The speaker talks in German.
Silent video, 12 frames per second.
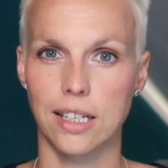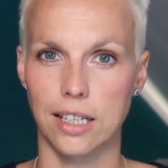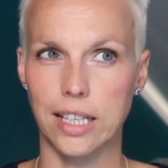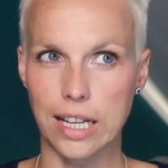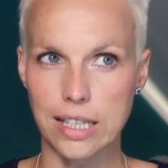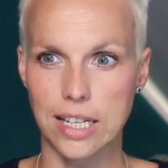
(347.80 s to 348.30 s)

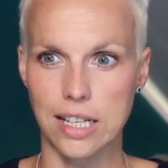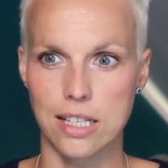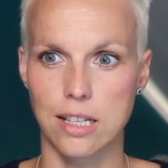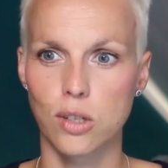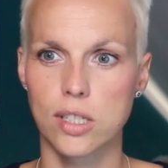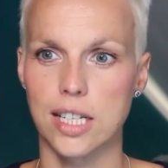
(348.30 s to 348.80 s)
jetzt geht's
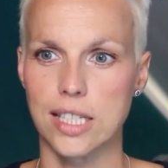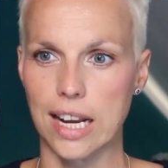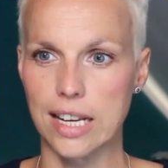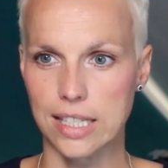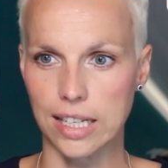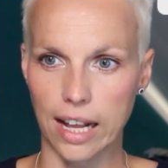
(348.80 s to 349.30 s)
los, das
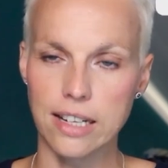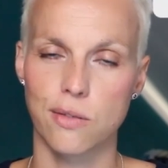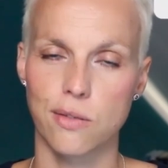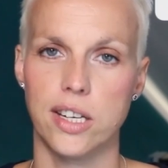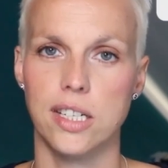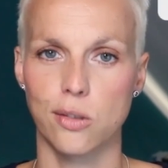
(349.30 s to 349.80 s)
erste Geld ist
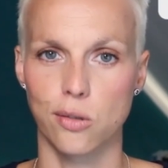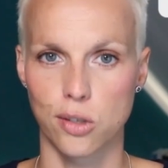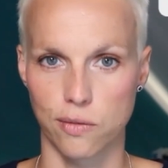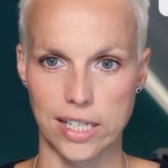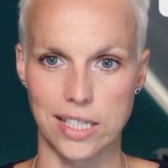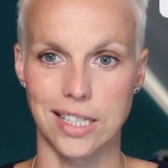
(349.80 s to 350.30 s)
verdient und so
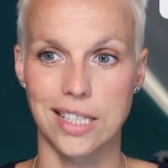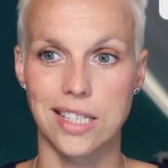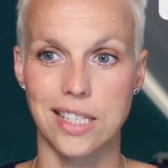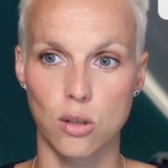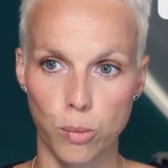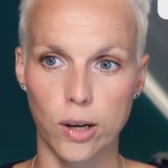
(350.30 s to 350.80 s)
weiter. Das ist
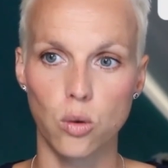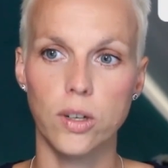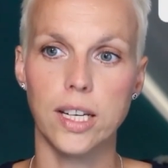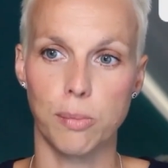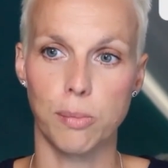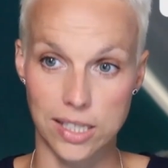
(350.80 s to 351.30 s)
super cool.
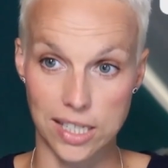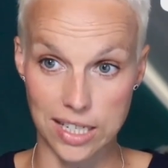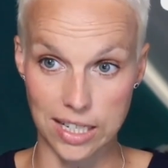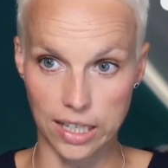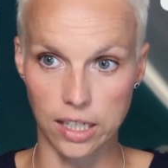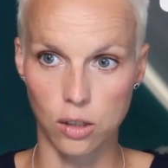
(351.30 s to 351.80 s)
Ich packe dir den
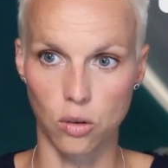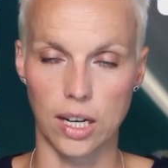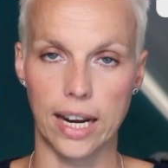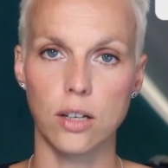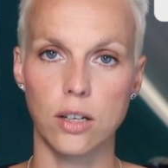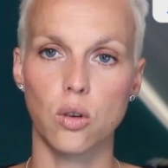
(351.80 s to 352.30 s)
Link hier unten
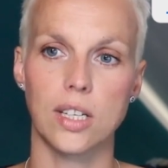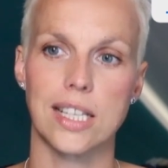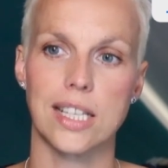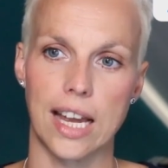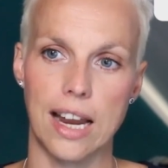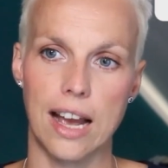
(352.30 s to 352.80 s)
rein, guck dir das
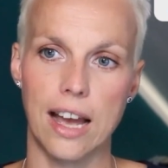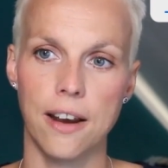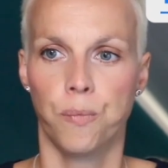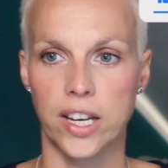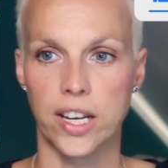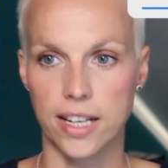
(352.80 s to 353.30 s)
gerne an.
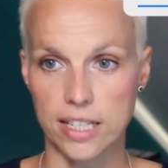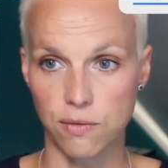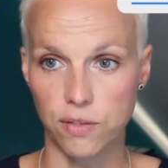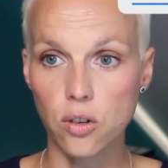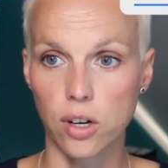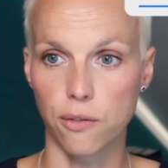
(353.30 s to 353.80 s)
Wenn dir das
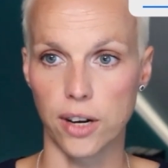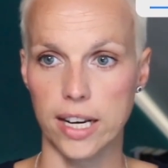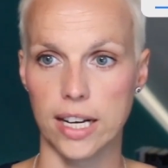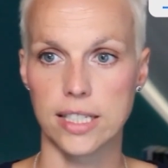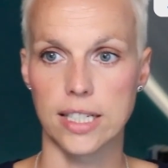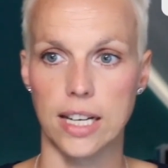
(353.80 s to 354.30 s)
Video gefallen
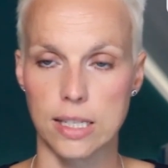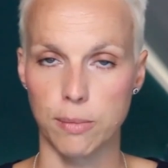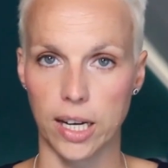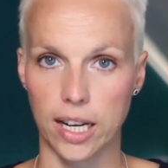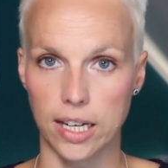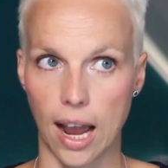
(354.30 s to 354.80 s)
hat, dann lass mir
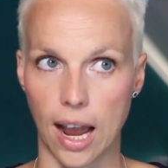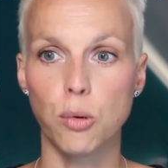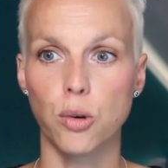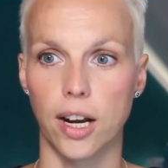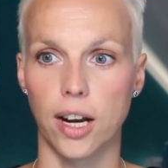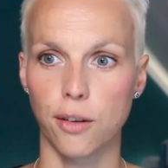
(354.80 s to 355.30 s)
gerne ein Abo
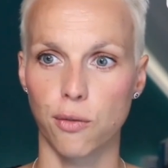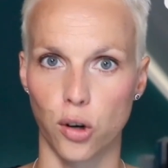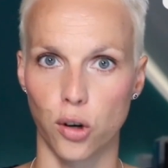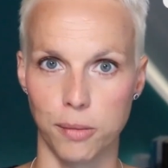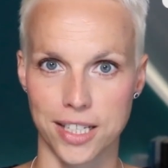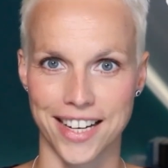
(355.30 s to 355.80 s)
da. Ich freue
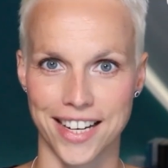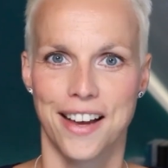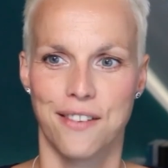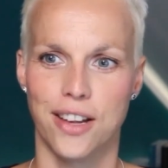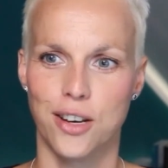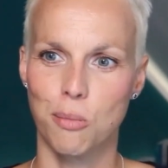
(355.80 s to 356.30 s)
mich sehr,
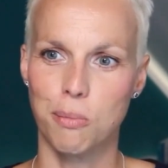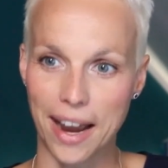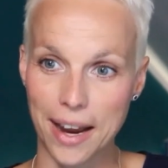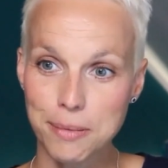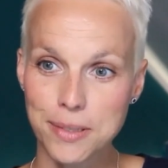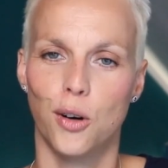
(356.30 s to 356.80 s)
wenn du
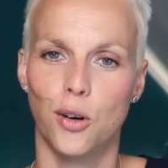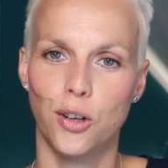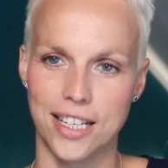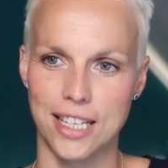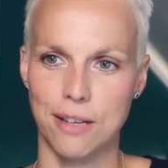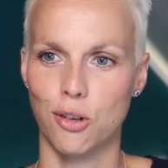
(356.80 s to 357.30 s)
bleibst. Und
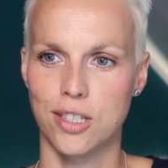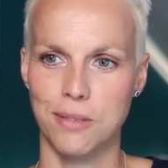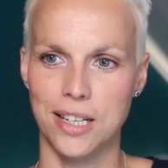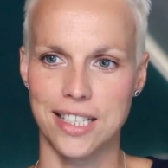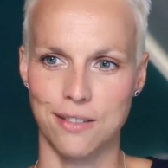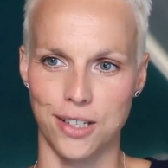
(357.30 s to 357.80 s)
dann sehen wir uns im
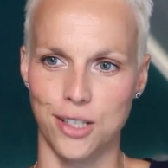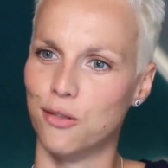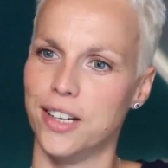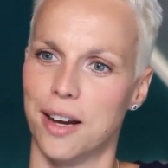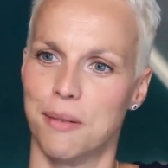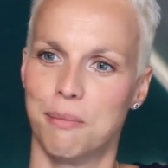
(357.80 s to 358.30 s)
nächsten Video
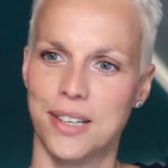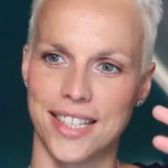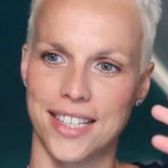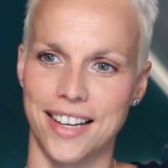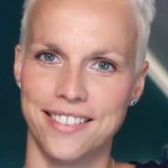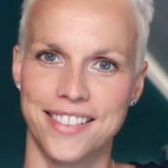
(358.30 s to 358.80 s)
wieder. Bis
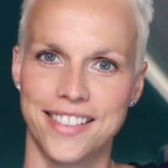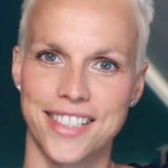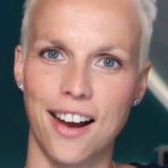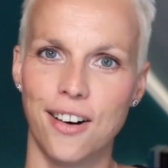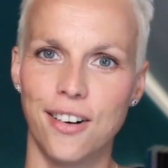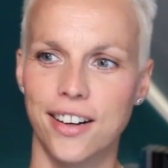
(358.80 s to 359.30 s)
dann.
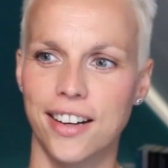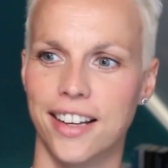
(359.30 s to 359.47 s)
Ciao.